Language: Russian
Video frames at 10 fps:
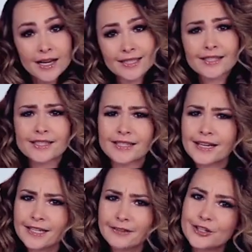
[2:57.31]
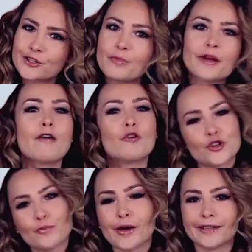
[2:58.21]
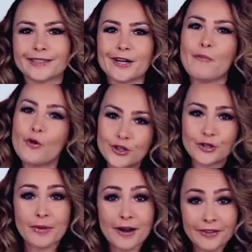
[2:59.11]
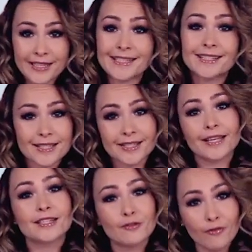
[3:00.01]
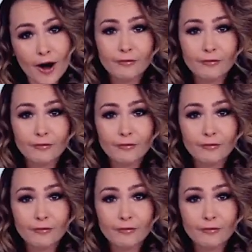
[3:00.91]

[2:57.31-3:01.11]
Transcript: Кстати, знаете ли вы, что мировой чемпионат рабочих профессий состоится в